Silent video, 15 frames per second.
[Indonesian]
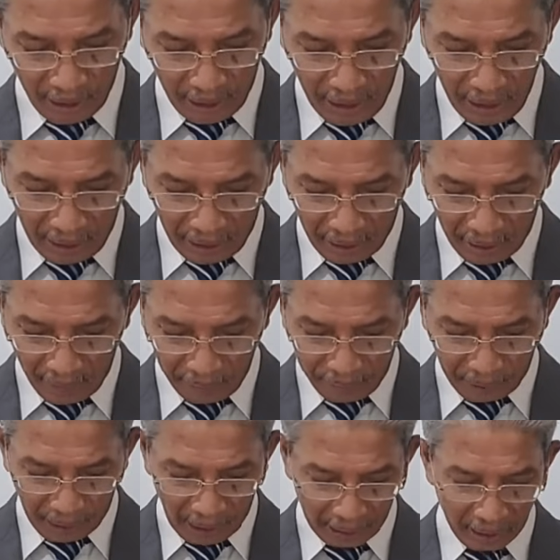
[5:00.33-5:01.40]
kita
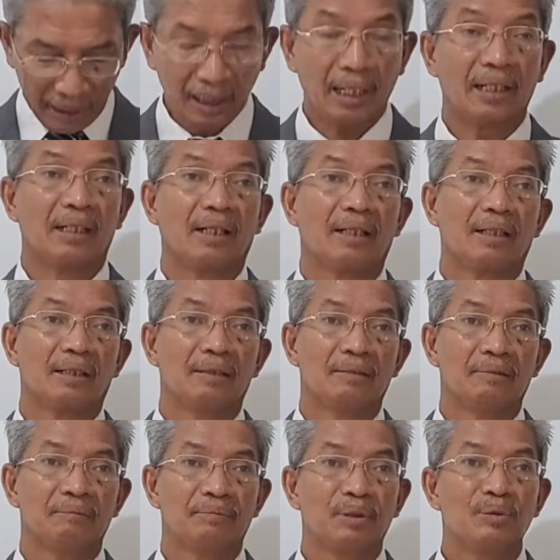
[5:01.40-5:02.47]
perhatikan,
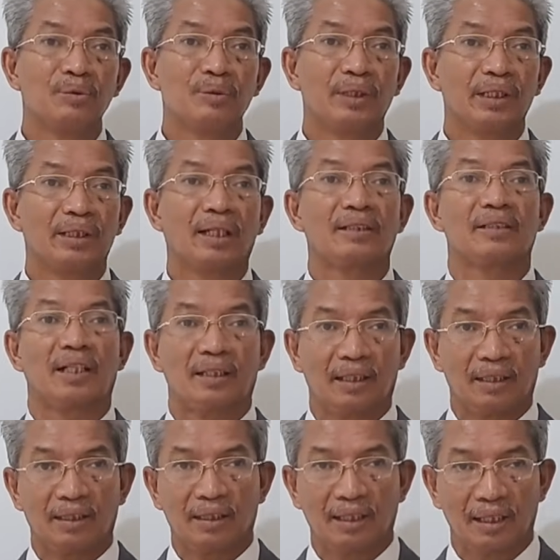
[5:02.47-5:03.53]
perlu kita
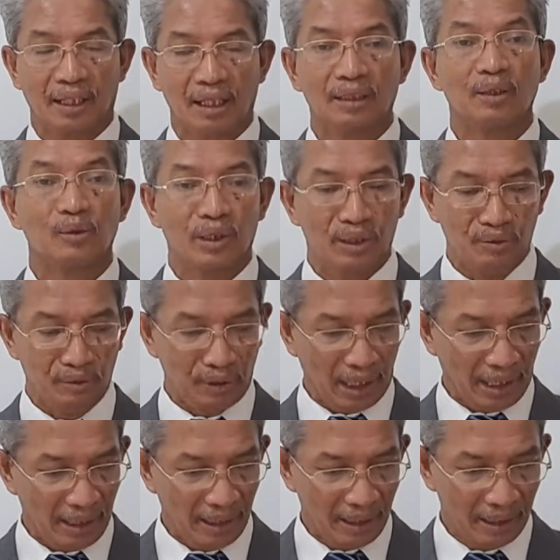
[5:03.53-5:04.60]
catat atau renungkan.